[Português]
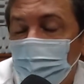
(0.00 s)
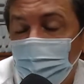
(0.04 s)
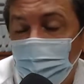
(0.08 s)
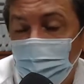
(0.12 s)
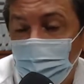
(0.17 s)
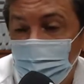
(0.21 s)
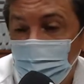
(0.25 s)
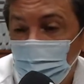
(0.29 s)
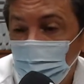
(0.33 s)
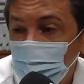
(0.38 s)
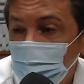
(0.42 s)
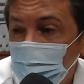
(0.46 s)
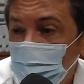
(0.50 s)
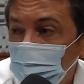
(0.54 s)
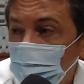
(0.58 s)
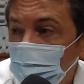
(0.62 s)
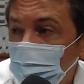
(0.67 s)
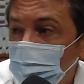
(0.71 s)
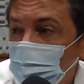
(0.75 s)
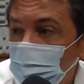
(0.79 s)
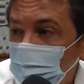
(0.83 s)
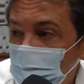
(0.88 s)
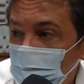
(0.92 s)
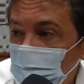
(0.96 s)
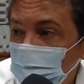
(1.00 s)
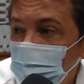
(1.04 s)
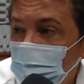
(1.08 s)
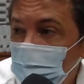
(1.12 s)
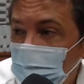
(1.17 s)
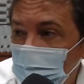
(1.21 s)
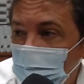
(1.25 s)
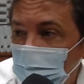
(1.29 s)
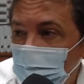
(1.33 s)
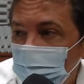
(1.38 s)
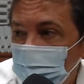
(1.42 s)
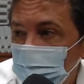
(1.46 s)
Ali é uma obra
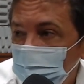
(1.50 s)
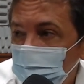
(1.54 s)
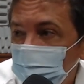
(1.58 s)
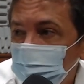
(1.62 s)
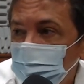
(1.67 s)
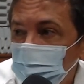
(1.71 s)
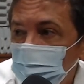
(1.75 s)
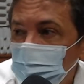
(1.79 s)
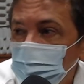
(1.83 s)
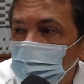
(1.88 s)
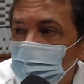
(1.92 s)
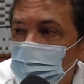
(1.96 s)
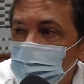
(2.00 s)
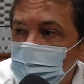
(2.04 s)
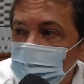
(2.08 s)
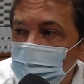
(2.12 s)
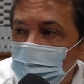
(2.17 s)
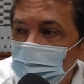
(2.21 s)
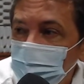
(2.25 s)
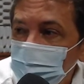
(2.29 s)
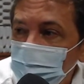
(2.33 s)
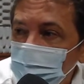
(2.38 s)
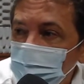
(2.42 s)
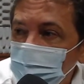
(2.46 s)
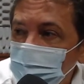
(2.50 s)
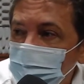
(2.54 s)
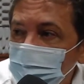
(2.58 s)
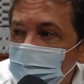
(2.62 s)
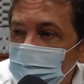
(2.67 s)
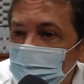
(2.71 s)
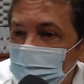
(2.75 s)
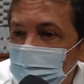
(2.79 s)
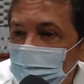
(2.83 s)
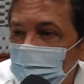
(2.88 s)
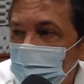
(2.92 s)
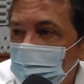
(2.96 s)
complicada, porque todo mundo sabe que ali
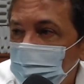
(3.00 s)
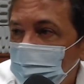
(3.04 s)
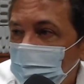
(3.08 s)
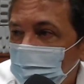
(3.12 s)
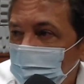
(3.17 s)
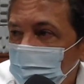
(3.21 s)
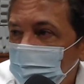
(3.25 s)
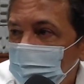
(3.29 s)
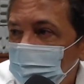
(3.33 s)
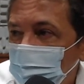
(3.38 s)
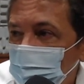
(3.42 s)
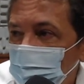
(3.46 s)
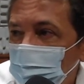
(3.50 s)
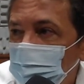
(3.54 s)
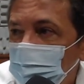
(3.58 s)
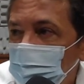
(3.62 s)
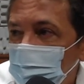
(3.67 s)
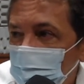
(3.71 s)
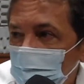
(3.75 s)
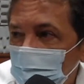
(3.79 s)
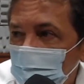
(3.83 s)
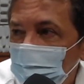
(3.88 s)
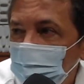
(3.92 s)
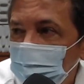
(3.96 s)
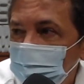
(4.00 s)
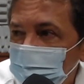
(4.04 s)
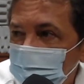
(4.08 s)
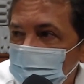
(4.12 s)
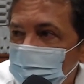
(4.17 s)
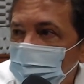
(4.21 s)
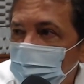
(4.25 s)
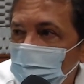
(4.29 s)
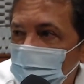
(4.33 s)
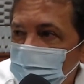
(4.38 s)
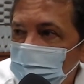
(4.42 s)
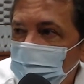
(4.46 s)
tem muita água
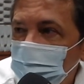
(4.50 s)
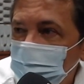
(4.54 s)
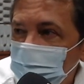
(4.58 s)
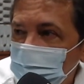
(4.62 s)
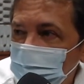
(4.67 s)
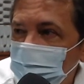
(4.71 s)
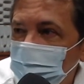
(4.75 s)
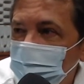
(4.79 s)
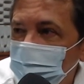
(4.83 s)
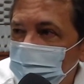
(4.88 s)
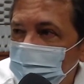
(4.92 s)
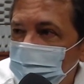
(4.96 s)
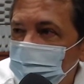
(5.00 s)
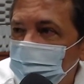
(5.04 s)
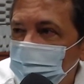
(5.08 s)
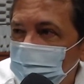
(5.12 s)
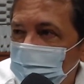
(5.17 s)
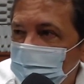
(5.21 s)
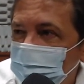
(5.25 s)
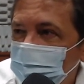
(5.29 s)
debaixo da terra, né?